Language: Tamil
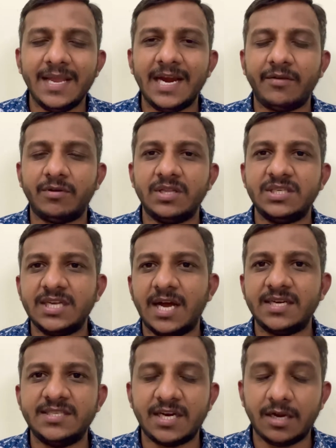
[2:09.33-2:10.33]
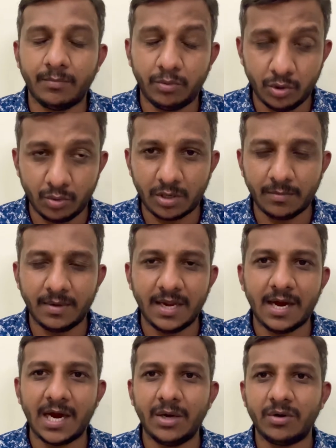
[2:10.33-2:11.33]
எனக்கு வந்து சார்ஜ் இறங்க போகுது உடம்புல
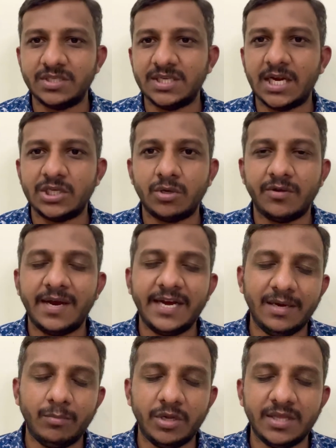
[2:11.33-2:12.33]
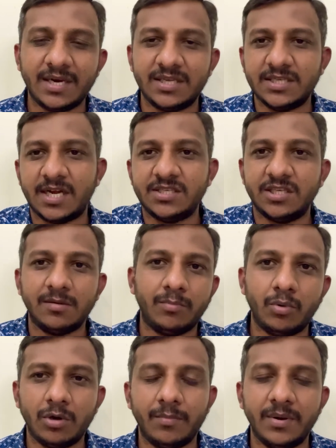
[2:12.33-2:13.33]
நாளையோட சார்ஜோட வேலிட்டி முடியுது எனக்கு சார்ஜ் எடுத்த
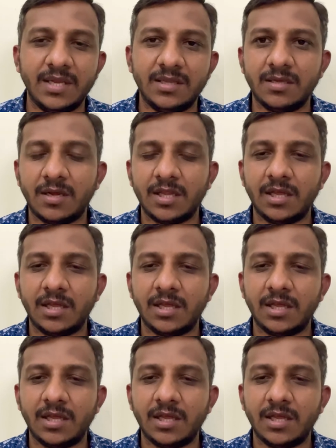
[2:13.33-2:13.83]
போகணும் அப்படிங்குது